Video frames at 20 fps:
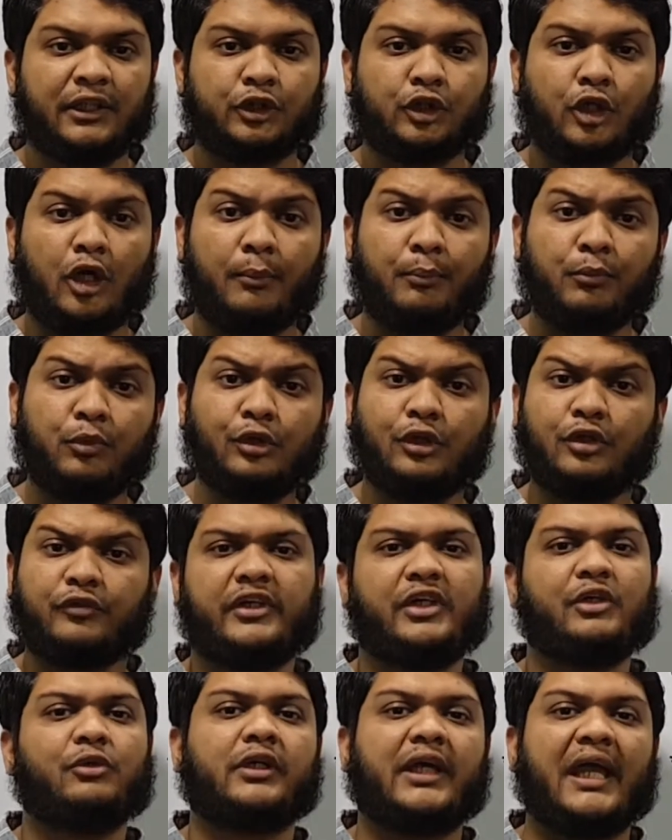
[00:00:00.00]
সবগুলো
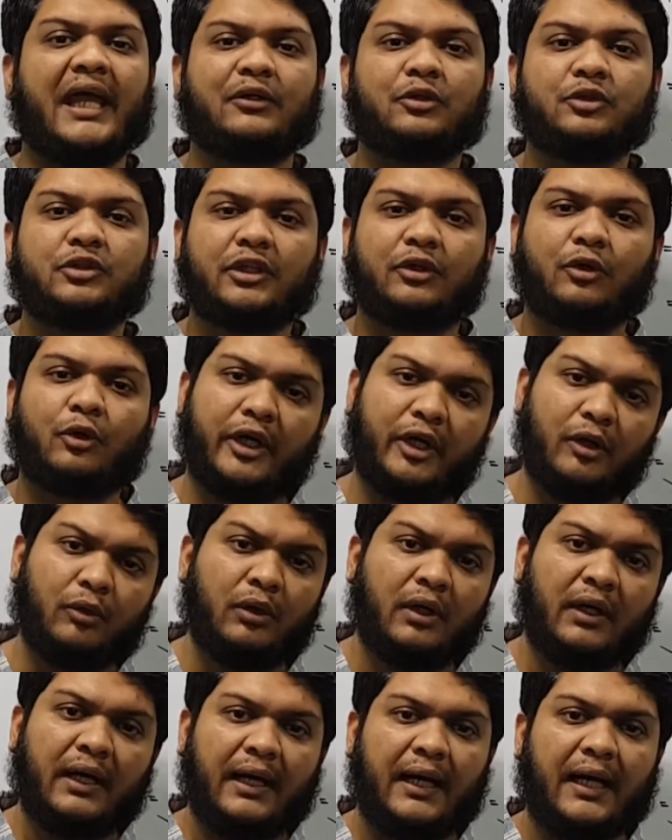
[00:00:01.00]
ভিডিওকে একত্রে করেও
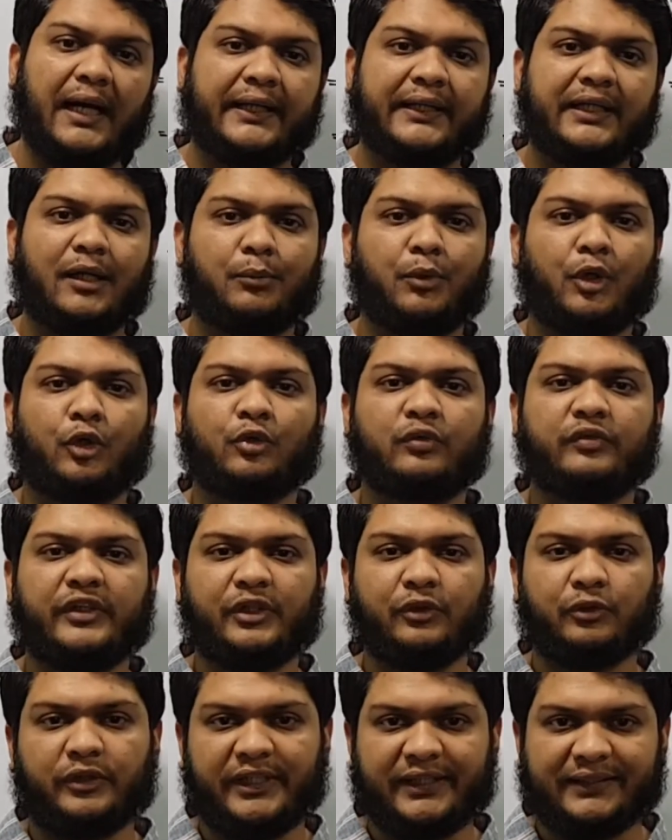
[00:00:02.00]
একটা বড়
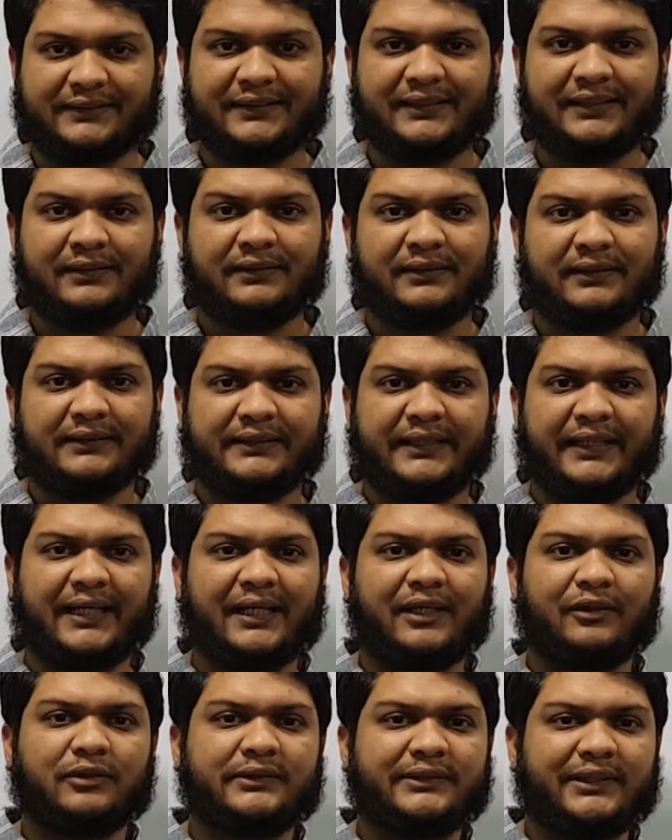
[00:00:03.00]
ভিডিও দিয়েছি
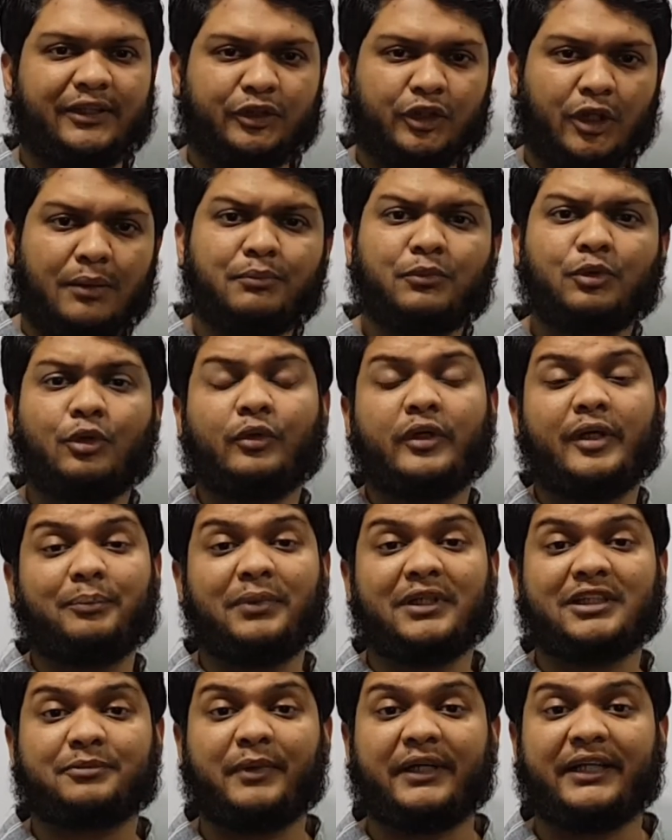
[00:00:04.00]
যেখানে হচ্ছে সবগুলো
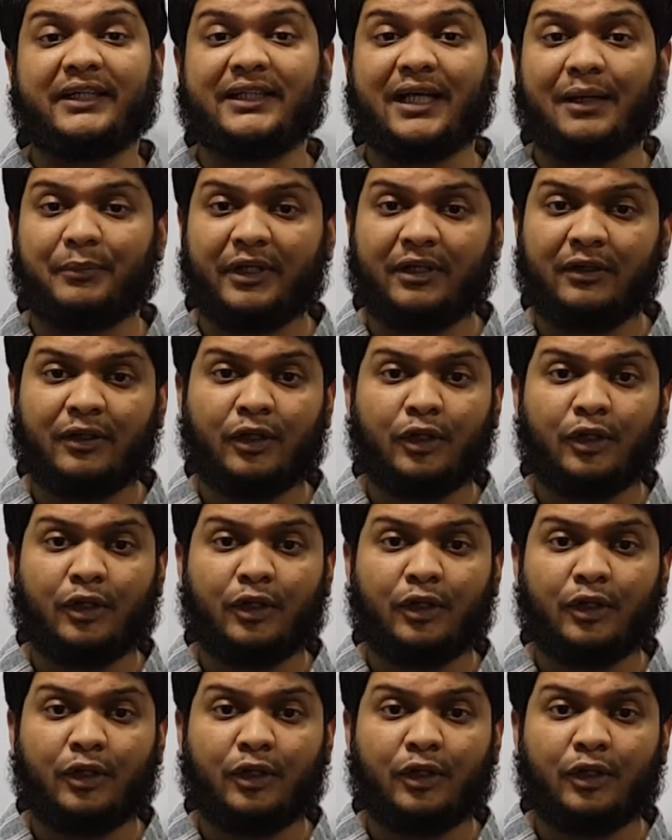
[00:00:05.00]
রিপ্লেসমেন্ট টাইপের